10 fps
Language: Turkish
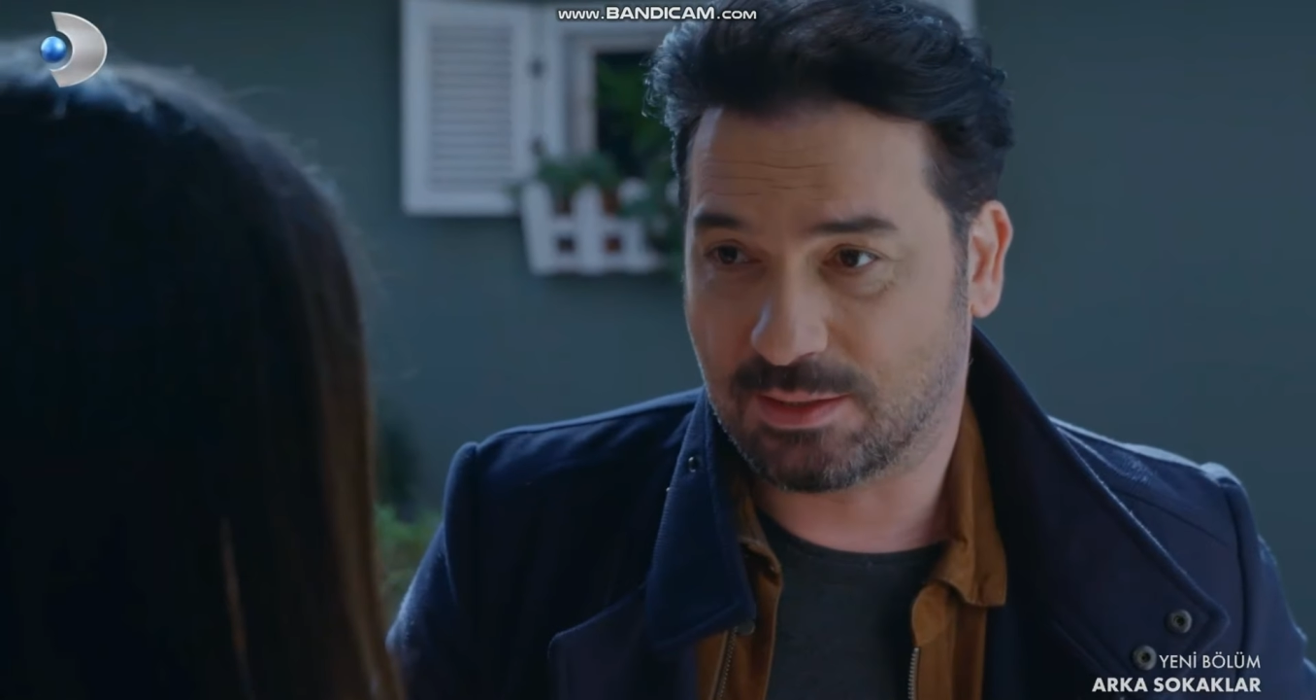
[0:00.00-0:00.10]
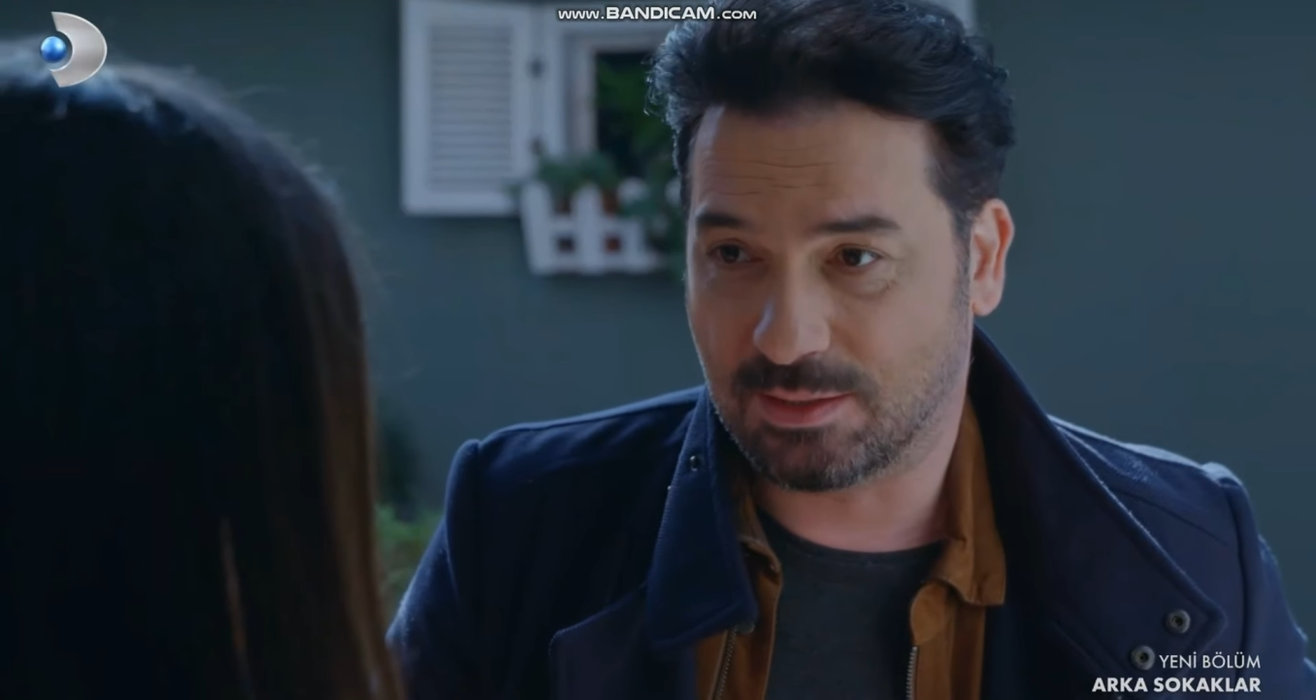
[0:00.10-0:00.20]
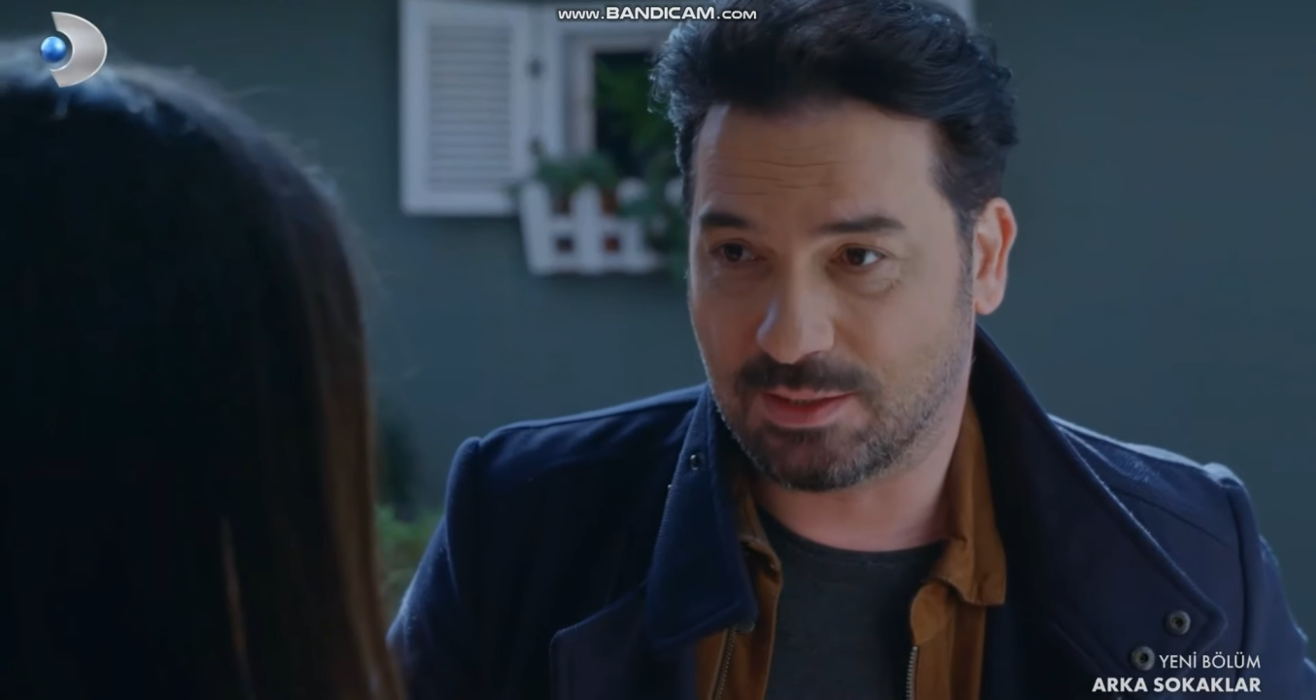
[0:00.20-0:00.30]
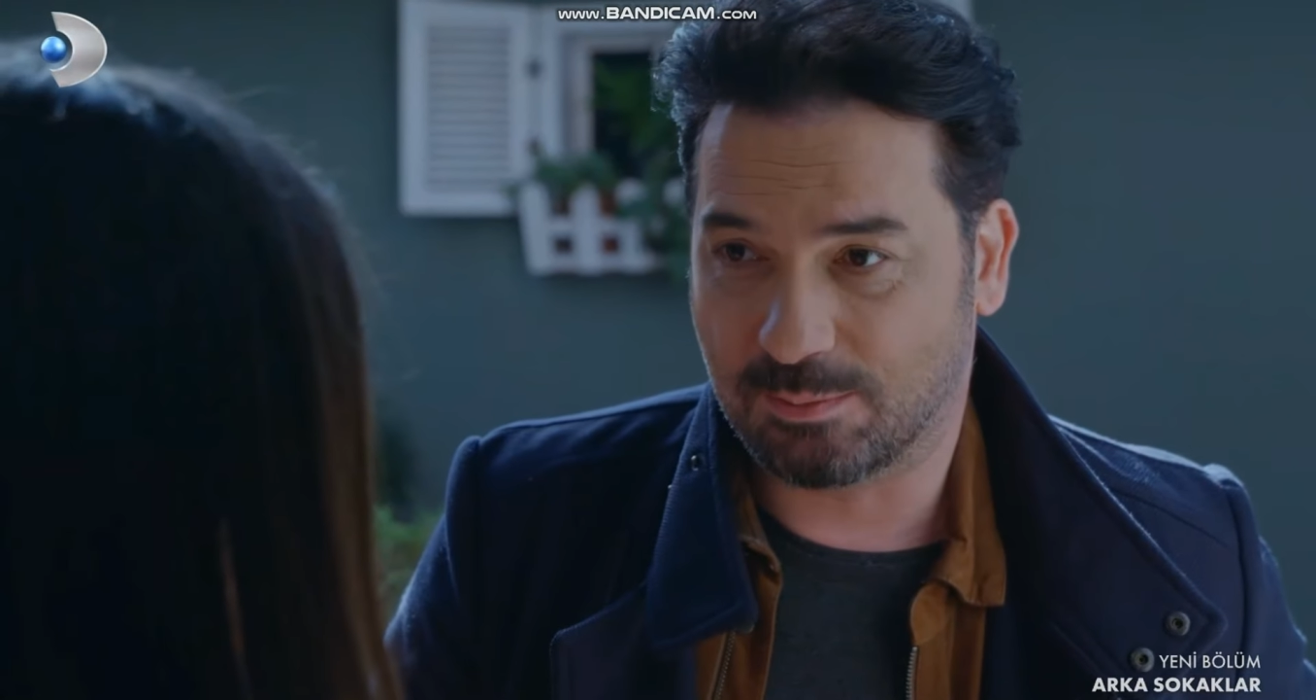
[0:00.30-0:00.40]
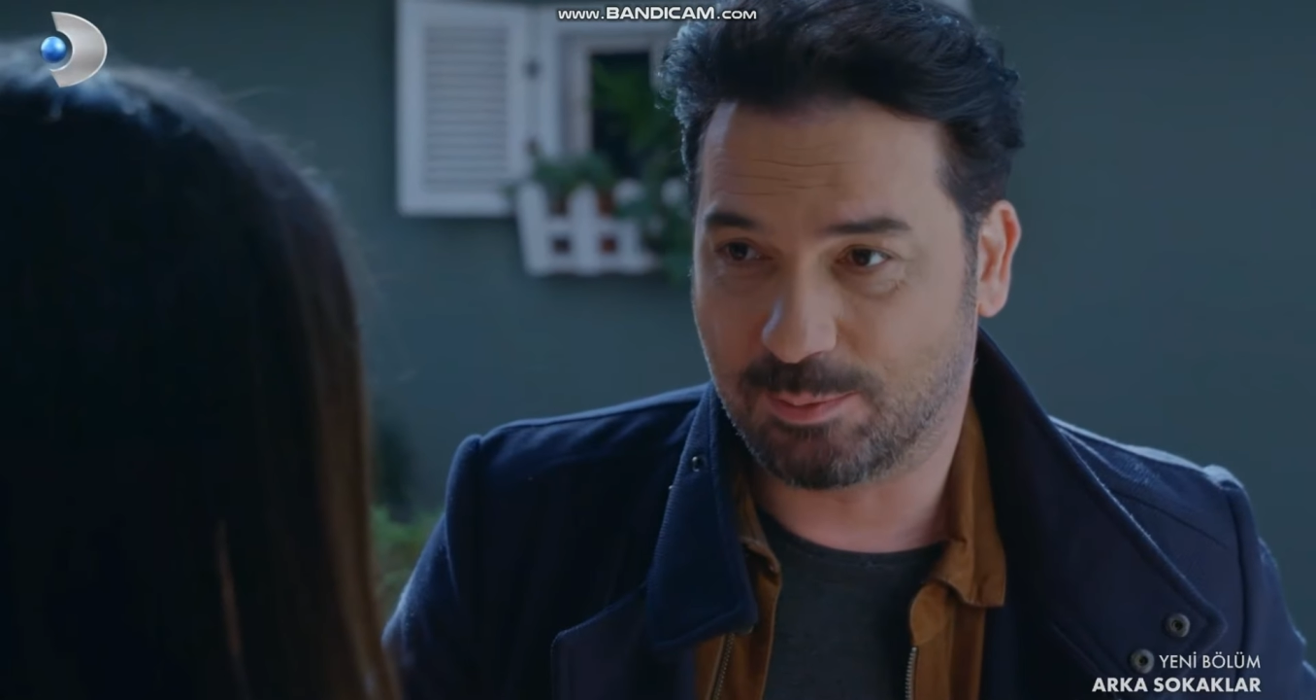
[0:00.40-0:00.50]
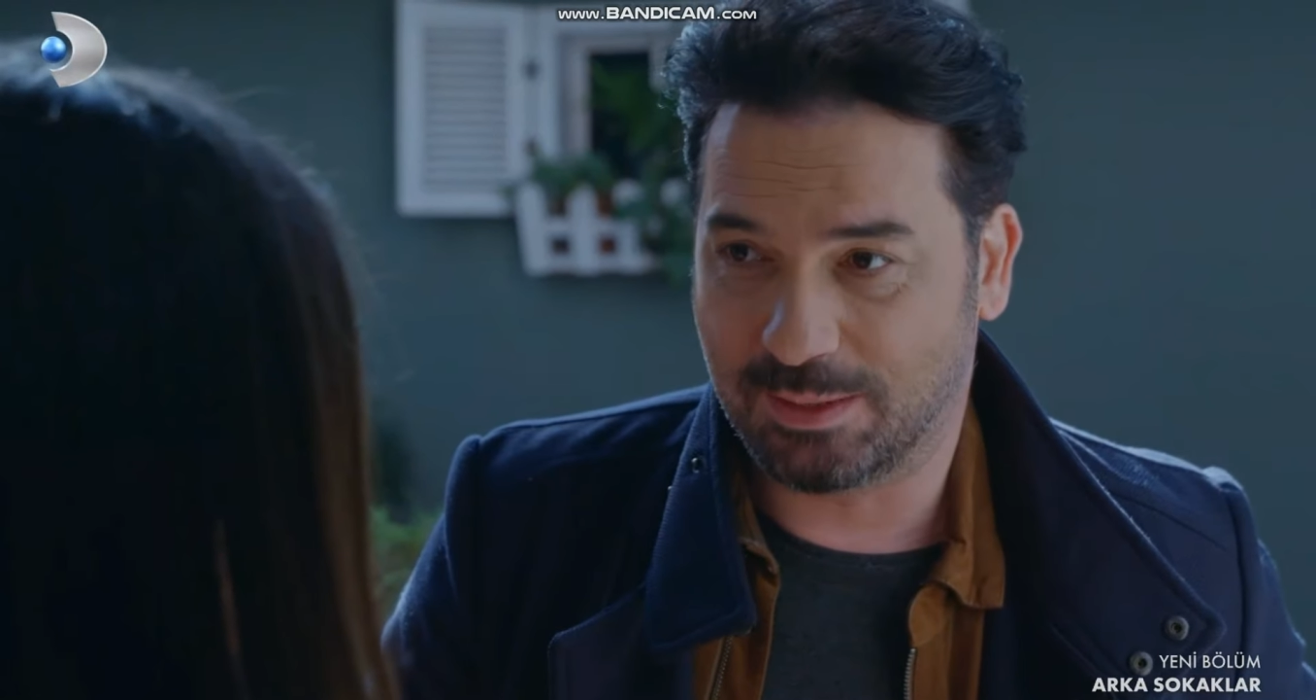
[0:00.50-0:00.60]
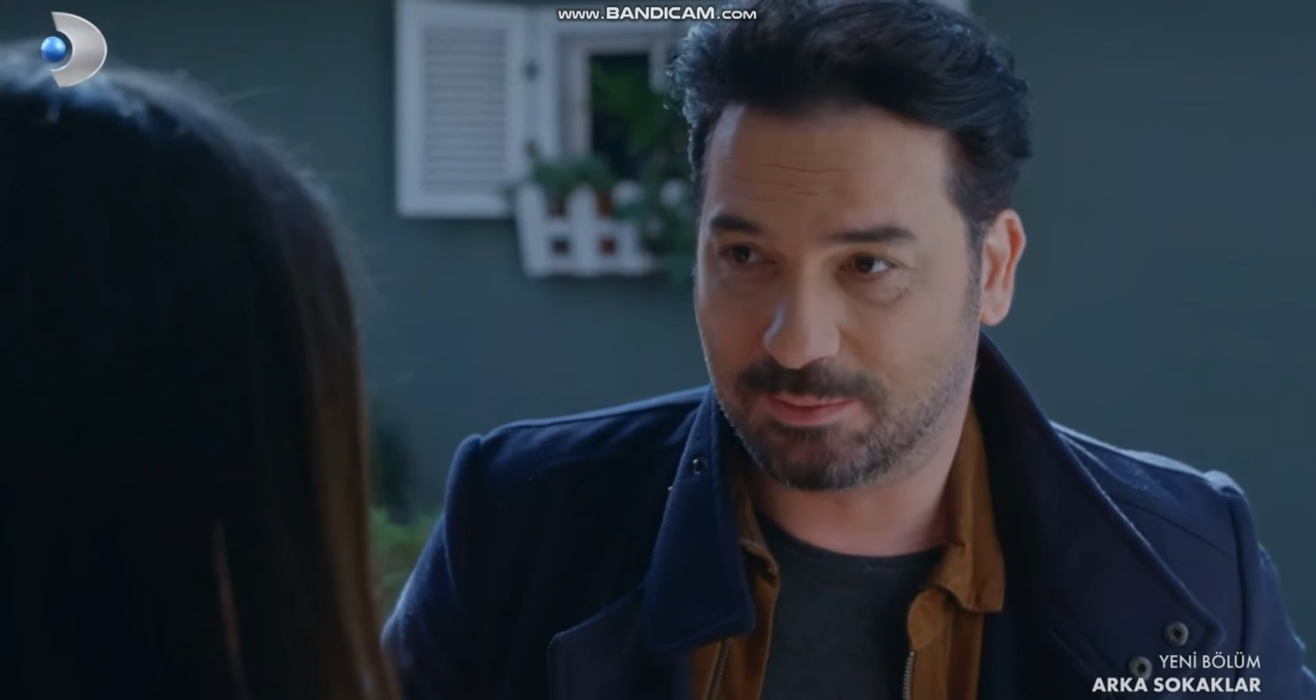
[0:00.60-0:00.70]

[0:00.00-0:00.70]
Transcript: taşınacağımı